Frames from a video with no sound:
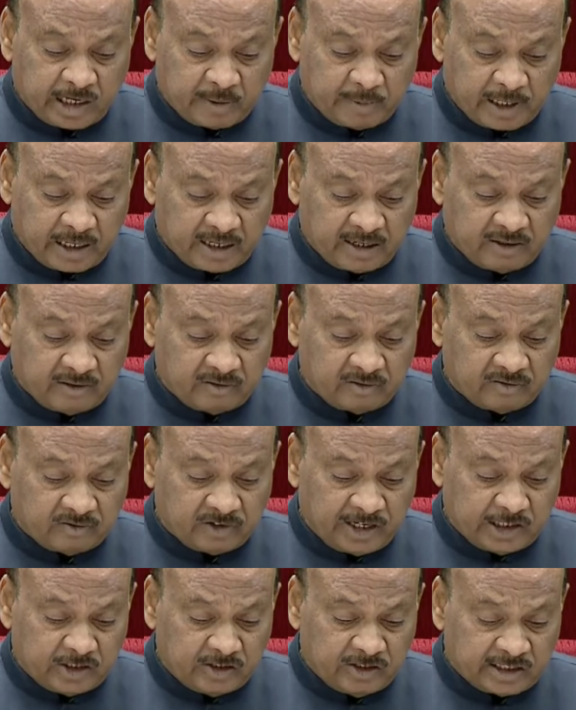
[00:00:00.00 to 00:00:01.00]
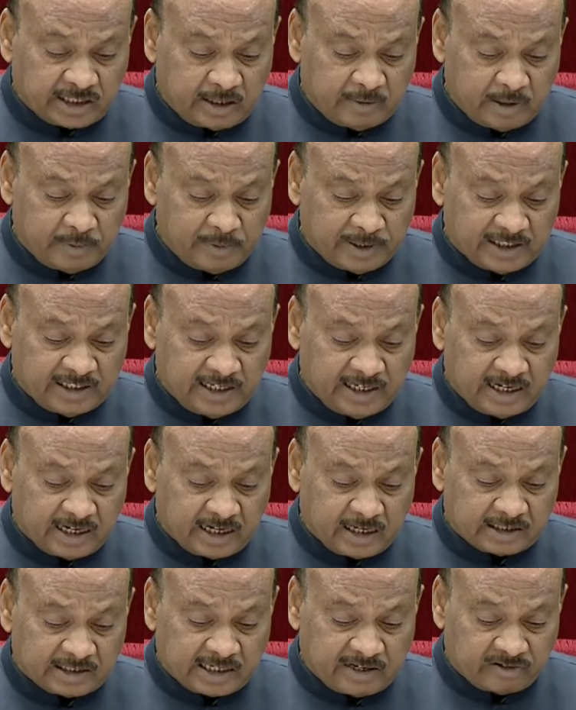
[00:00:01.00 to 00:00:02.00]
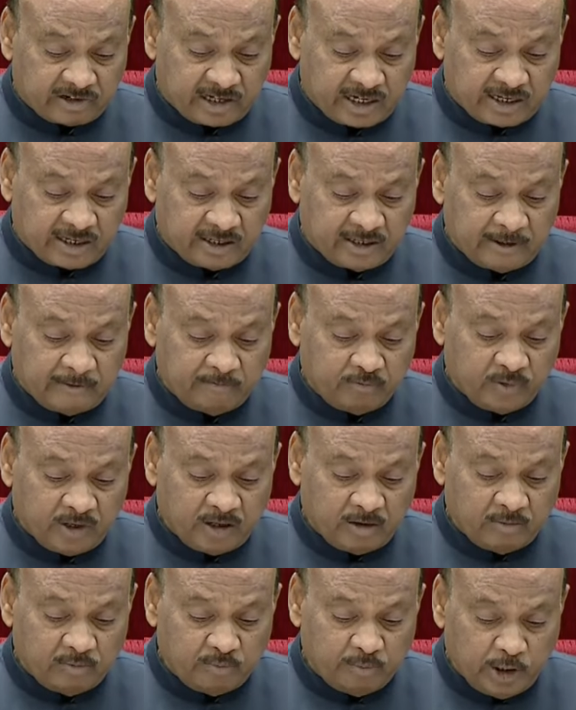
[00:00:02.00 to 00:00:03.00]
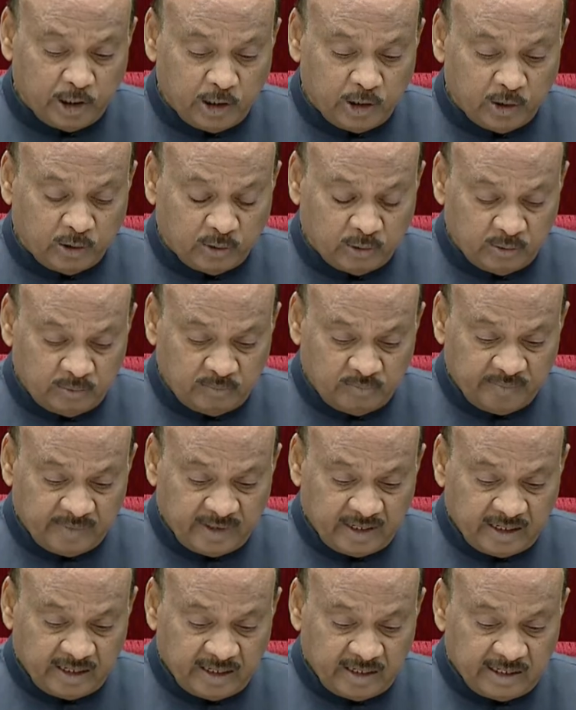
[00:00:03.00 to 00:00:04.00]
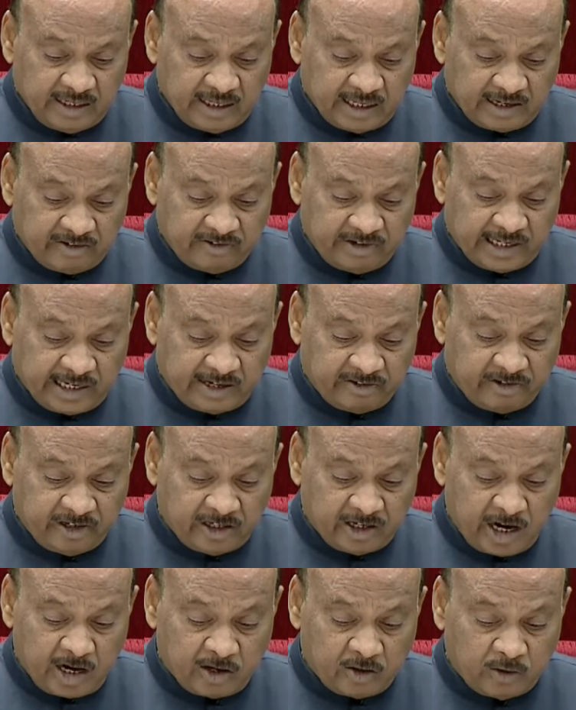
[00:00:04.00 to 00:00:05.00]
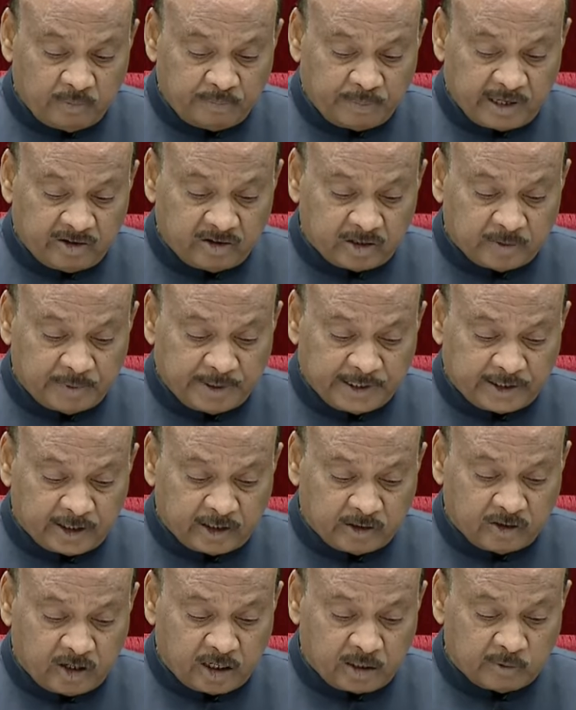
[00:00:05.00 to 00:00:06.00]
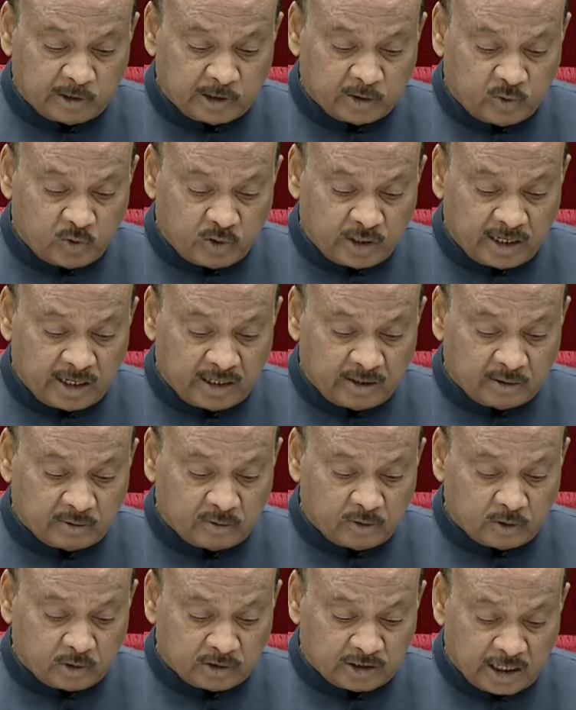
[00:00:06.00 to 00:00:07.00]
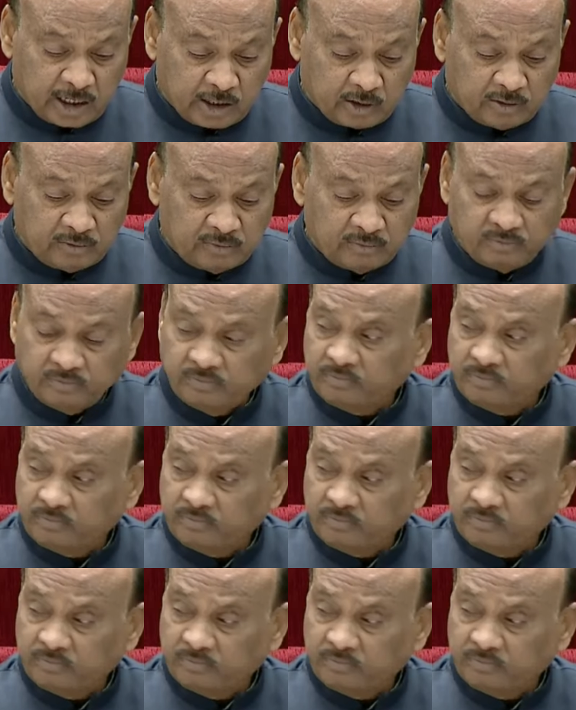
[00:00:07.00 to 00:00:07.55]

విరమణ వయసు క్రమబద్దీకరణ సవరణ బిల్లు ఇరవై ఇరవై నాలుగును ప్రవేశపెట్టేందుకు అనుమతి కోరుతారు